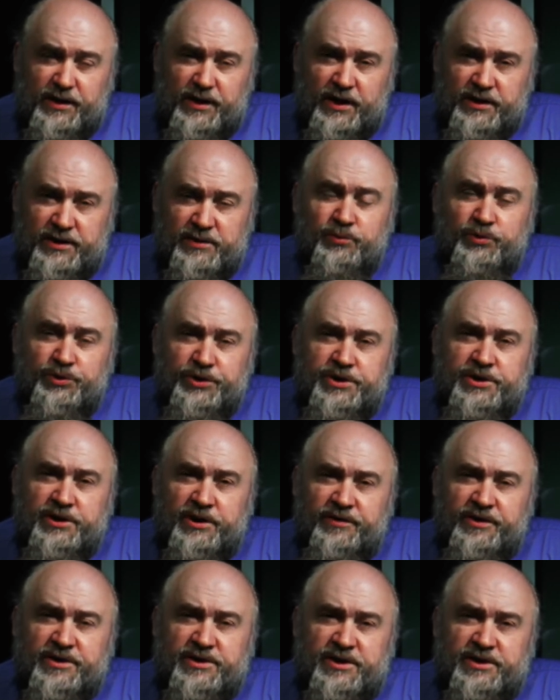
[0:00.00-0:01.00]
Один мудрый
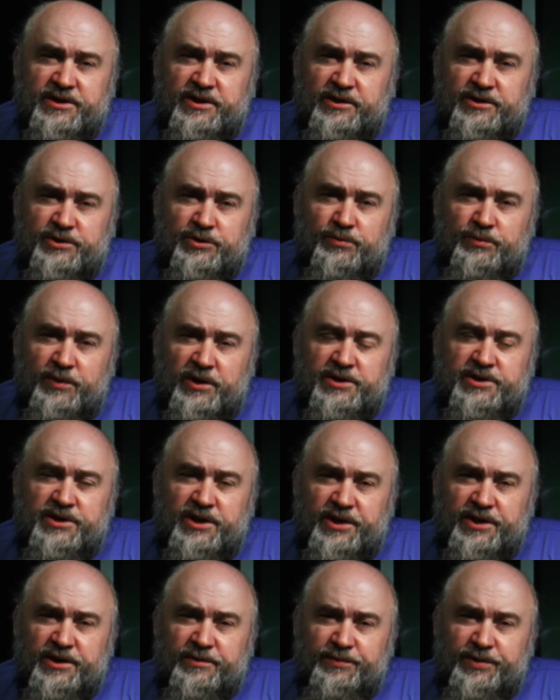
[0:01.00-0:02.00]
человек сказал, что
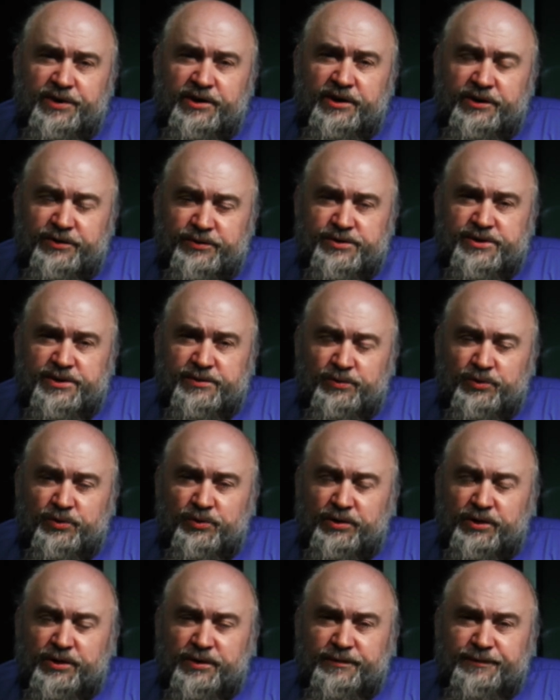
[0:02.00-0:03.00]
молчанием предается
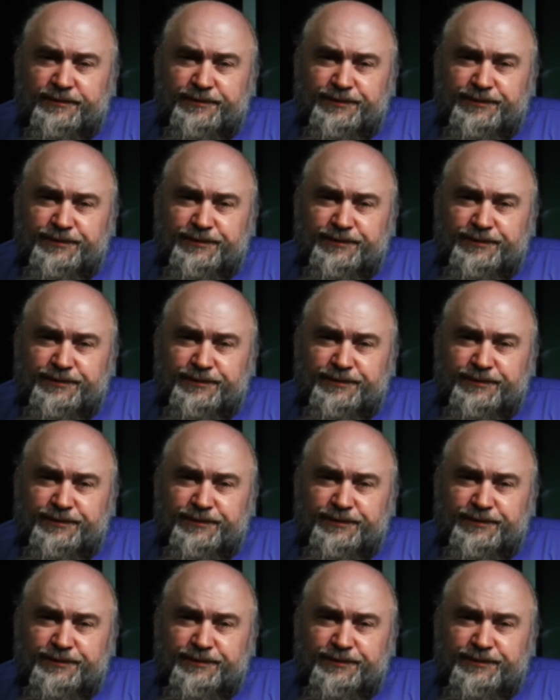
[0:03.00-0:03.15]
Бог.